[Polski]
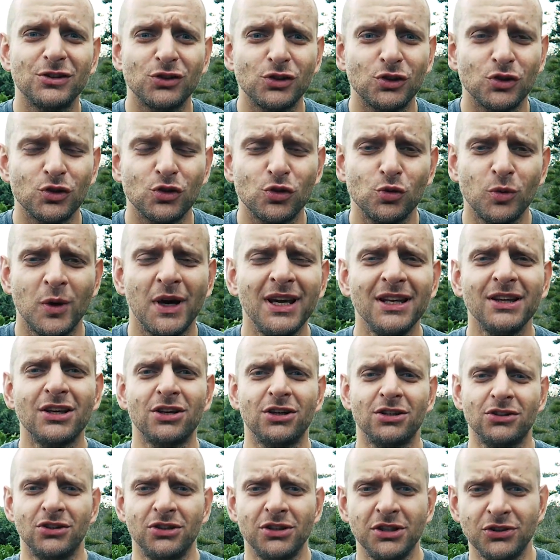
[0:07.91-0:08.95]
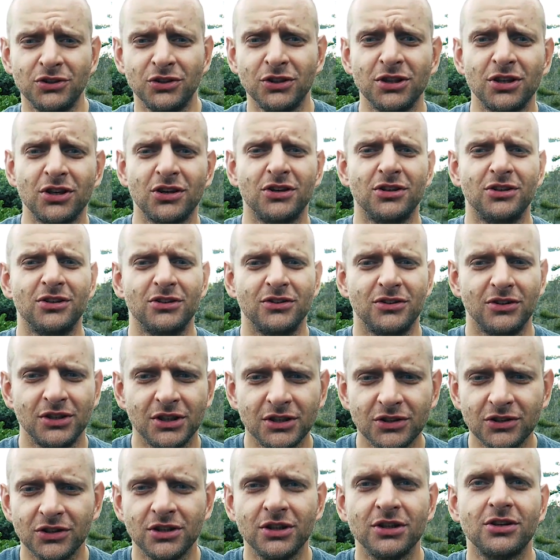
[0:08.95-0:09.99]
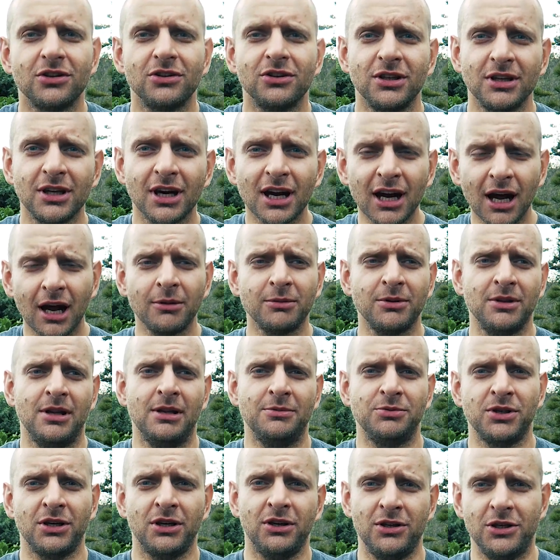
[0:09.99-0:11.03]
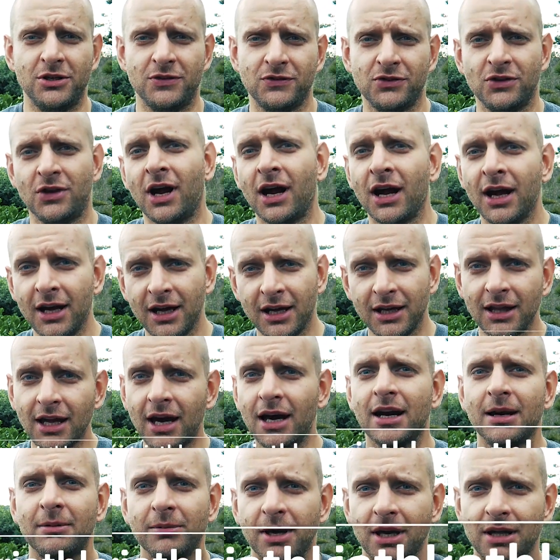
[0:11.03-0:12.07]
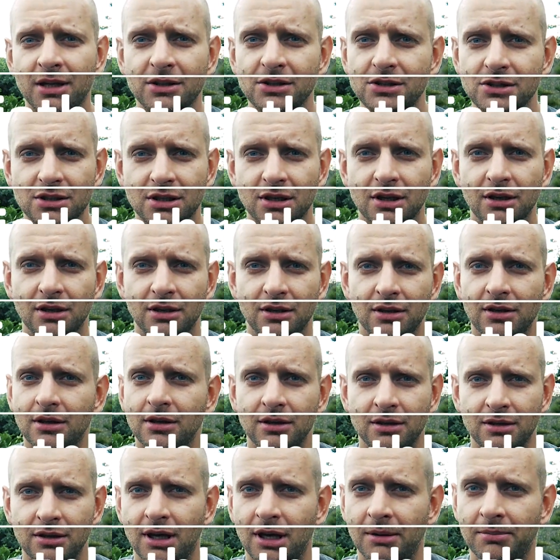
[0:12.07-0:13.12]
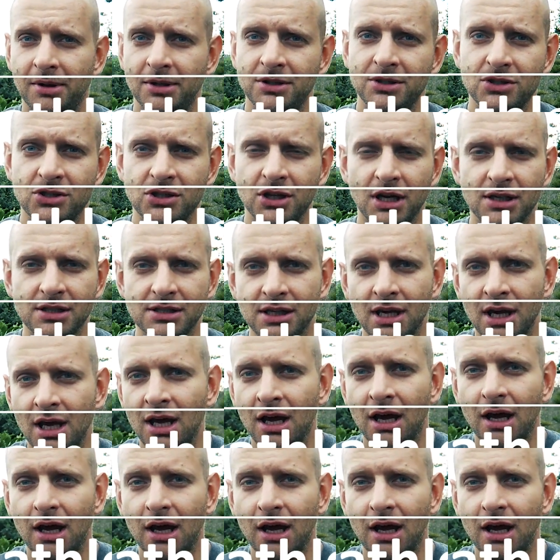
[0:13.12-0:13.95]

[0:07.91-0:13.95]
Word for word: Złe intro, to nie to intro, to nie to intro, nie nagrałem lepszego niż wczoraj, nagram kiedyś, jak będzie czas.